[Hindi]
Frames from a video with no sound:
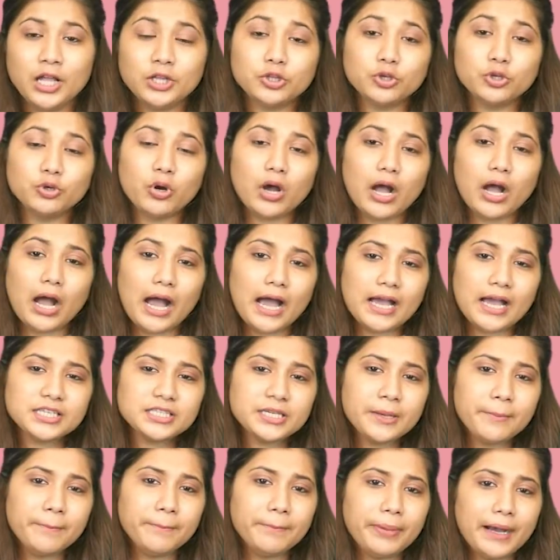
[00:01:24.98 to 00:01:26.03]
तो
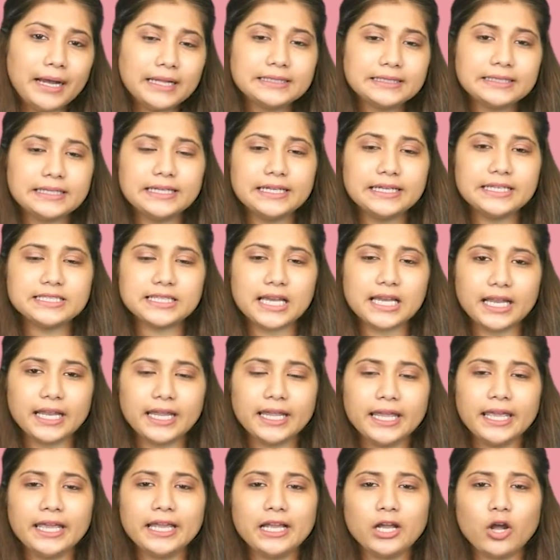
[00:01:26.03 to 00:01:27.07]
आज हम बात करने जा
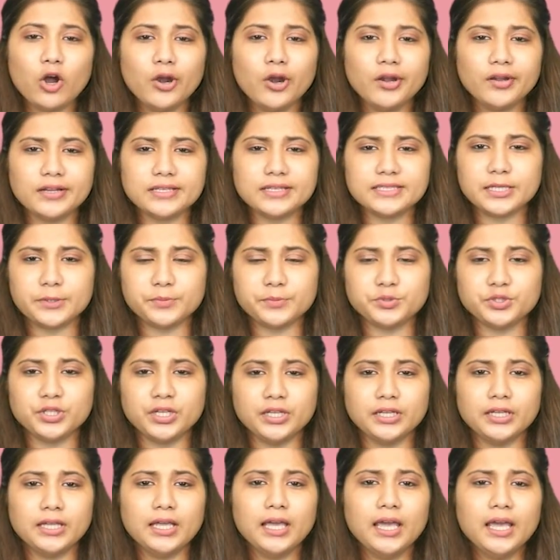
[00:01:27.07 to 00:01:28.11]
रहे हैं
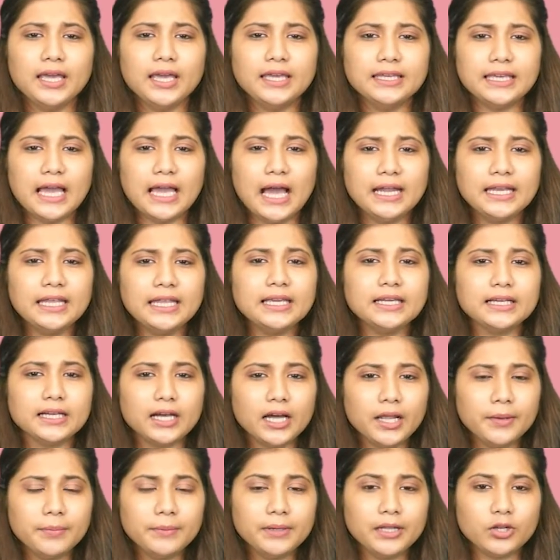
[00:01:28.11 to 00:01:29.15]
कॉन्ट्रासेप्शन यानी
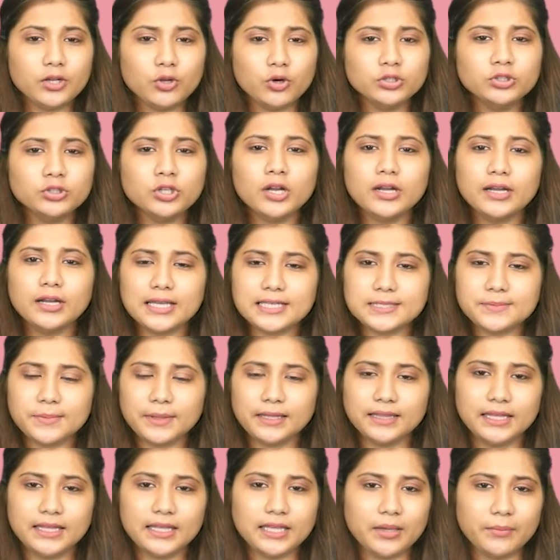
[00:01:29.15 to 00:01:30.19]
गर्भ निरोध और
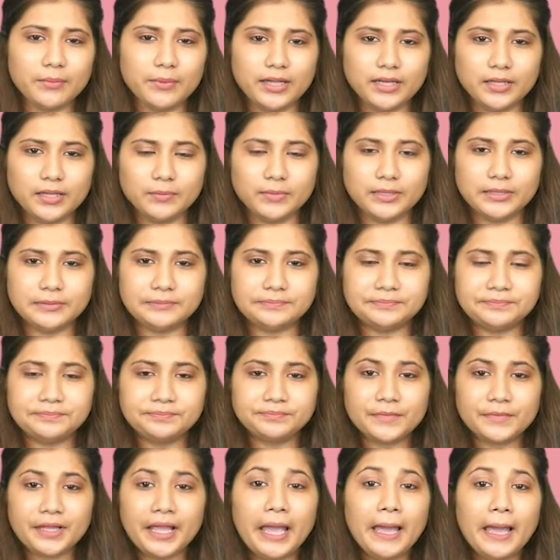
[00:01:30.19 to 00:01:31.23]
नसबंदी के बारे में
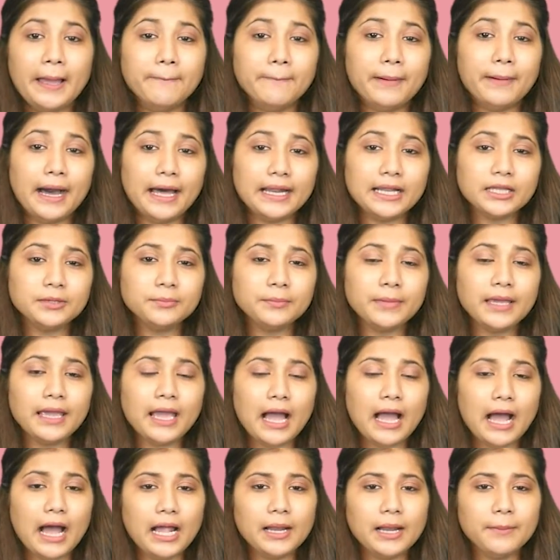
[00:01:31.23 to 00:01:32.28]
भारत में
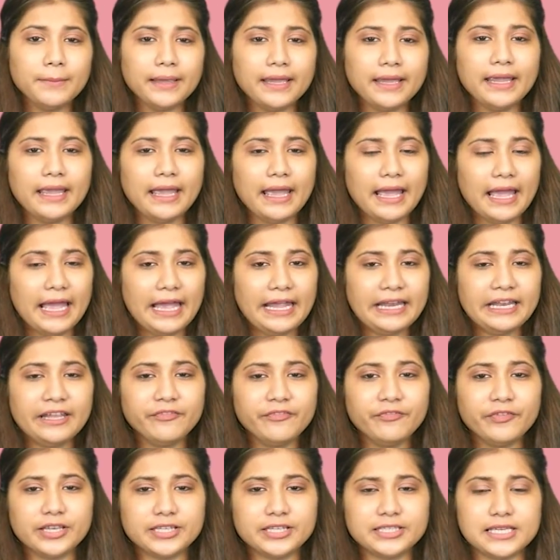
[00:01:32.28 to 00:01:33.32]
हाल में एन
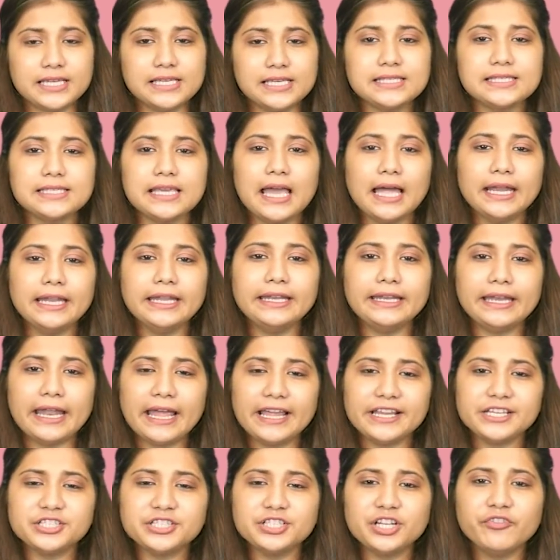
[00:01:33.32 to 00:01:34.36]
यानी
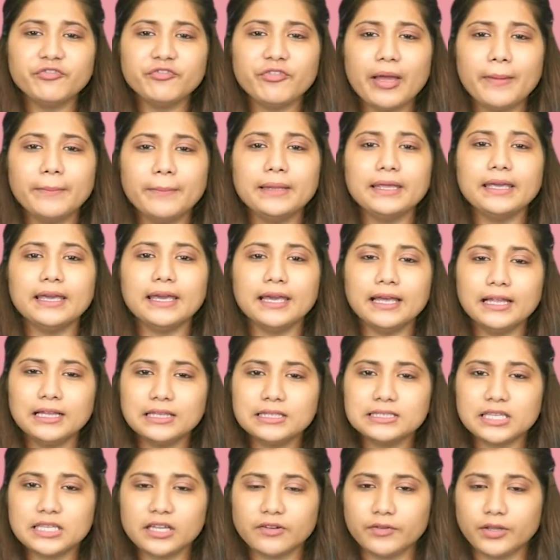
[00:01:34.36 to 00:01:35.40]
नेशनल फैमिली
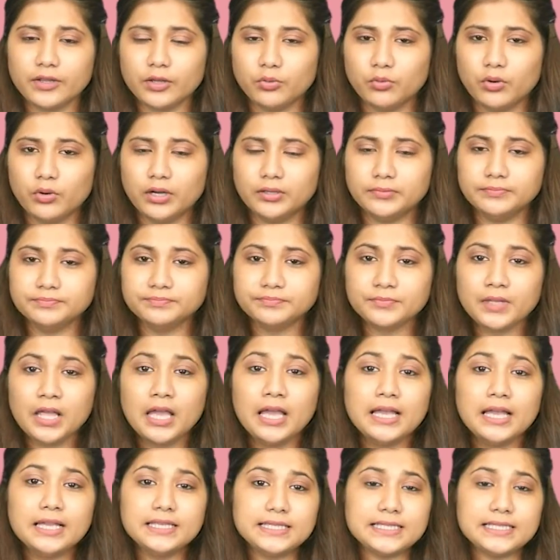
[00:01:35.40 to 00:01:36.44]
हेल्थ सर्वे हुआ
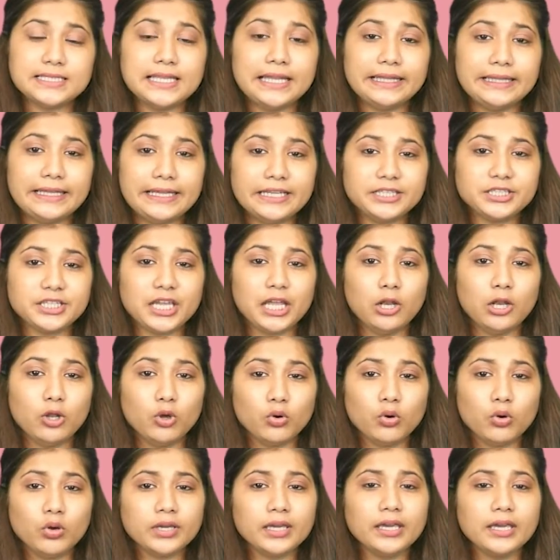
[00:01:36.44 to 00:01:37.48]
जिसने देश के
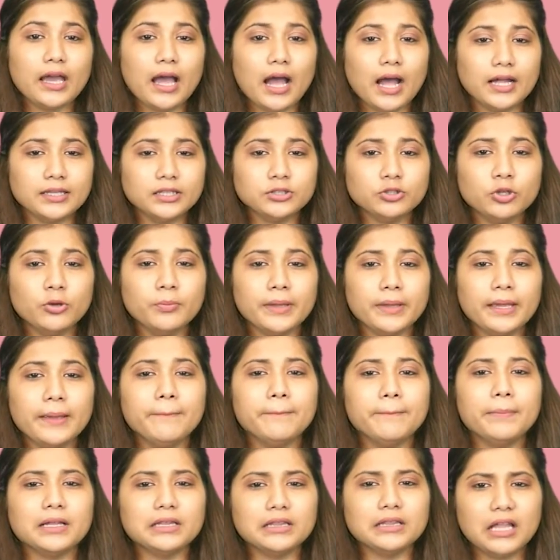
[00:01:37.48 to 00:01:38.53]
लोगों की आदतों
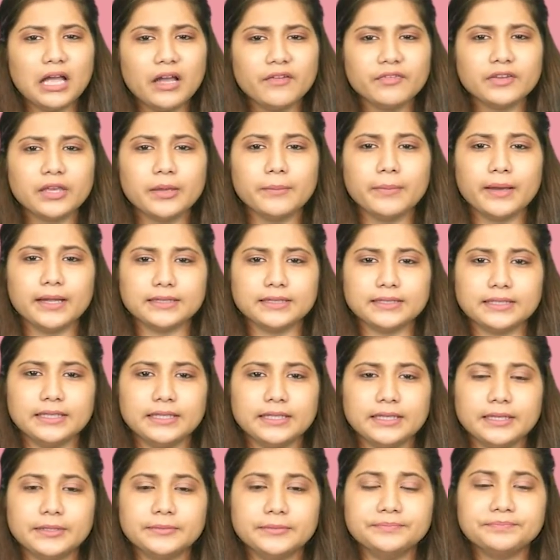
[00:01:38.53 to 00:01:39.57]
में बदलाव की बात
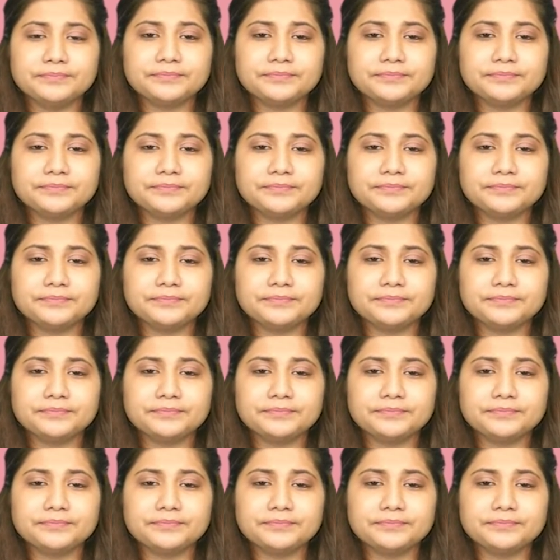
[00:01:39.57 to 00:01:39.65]
की है